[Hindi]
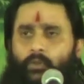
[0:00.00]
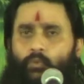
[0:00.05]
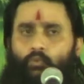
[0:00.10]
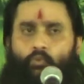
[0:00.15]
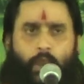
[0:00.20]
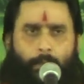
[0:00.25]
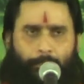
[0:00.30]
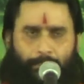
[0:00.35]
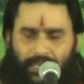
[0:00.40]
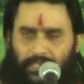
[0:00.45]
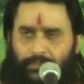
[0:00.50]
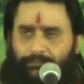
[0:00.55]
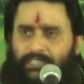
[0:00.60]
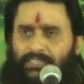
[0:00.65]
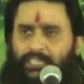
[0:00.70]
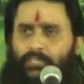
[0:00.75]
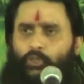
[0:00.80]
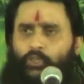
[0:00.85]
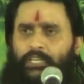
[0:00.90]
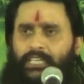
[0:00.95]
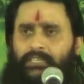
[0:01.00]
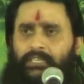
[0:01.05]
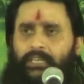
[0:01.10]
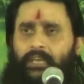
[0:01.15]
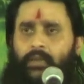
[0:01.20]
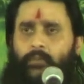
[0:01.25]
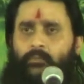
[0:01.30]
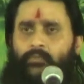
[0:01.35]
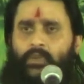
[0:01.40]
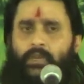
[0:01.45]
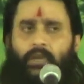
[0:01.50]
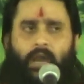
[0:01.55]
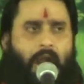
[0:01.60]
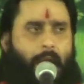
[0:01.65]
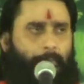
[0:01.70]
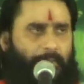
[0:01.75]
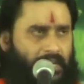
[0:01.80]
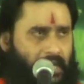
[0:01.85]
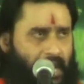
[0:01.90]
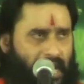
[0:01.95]
वही प्रकट सत्ता तो देती है
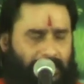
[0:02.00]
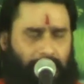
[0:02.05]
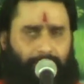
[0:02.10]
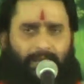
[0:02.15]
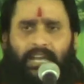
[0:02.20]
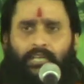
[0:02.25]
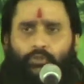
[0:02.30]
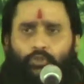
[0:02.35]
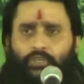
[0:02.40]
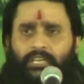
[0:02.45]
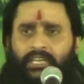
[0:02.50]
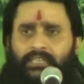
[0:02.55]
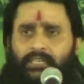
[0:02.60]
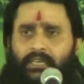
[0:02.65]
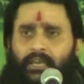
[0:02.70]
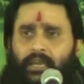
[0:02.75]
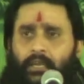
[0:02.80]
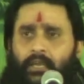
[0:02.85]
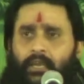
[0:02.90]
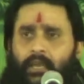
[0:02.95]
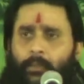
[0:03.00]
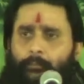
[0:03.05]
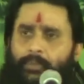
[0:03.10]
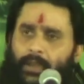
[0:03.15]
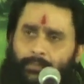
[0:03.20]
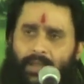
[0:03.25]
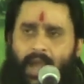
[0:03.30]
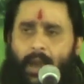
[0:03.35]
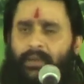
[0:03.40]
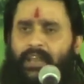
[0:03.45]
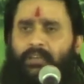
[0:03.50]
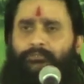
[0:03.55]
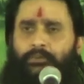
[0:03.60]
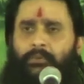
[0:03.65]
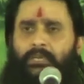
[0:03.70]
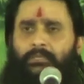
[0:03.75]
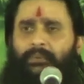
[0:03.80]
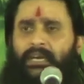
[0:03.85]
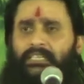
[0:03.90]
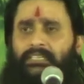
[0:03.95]
आपकी आत्मा ही तो देती है फिर भी आप नहीं
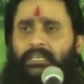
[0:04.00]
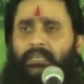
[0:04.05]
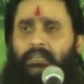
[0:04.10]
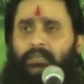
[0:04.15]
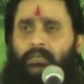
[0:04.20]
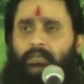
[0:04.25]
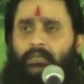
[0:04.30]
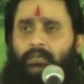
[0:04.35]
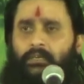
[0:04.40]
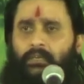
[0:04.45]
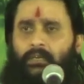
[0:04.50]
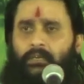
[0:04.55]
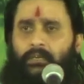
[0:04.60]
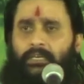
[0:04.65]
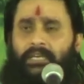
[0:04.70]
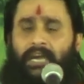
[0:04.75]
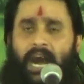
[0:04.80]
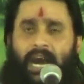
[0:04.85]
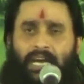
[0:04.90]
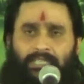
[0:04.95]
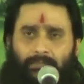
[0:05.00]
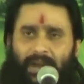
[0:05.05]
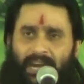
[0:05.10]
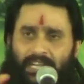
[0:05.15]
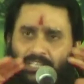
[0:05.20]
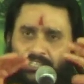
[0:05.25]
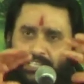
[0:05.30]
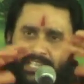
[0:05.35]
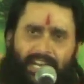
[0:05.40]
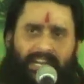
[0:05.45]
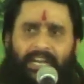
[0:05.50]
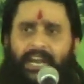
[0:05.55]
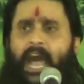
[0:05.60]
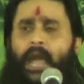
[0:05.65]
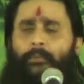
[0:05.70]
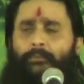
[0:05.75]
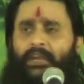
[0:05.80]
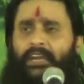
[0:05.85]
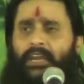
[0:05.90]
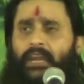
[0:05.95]
समझ पाते कि आत्मा कितनी
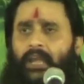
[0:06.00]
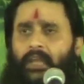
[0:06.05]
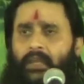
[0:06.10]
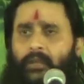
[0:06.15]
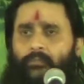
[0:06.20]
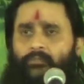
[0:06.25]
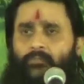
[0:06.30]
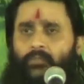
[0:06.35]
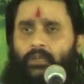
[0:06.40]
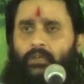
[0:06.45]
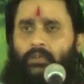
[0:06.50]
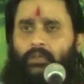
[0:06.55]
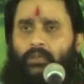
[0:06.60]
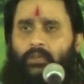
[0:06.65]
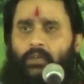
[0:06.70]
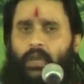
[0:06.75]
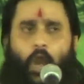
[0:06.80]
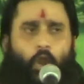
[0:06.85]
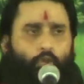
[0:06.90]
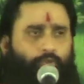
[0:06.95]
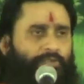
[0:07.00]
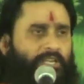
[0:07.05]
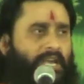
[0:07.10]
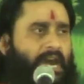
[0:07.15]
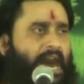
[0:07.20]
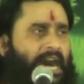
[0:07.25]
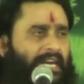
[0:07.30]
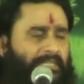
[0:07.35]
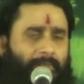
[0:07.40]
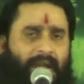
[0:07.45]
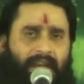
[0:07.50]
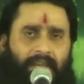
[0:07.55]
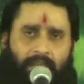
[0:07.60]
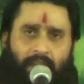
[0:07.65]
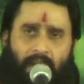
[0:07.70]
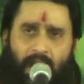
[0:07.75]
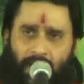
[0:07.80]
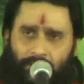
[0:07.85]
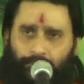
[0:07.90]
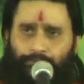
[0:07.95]
न्यायप्रिय है और उसी आत्मा के
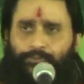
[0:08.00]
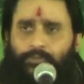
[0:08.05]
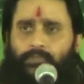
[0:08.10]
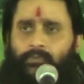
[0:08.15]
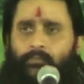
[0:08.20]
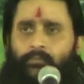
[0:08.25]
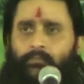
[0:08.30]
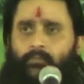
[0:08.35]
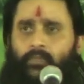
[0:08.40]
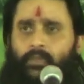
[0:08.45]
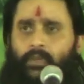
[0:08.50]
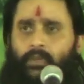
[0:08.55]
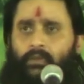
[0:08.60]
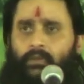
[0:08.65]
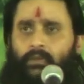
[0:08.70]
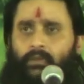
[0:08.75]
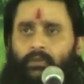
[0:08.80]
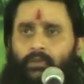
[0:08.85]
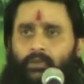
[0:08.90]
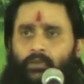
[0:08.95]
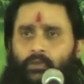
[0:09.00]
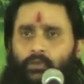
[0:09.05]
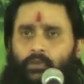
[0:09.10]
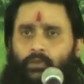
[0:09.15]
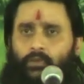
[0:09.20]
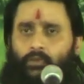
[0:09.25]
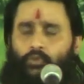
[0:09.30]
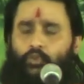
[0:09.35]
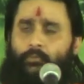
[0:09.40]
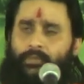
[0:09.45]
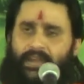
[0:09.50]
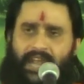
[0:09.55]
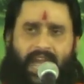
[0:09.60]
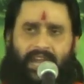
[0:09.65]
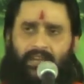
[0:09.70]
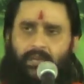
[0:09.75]
अंश तुम न्याय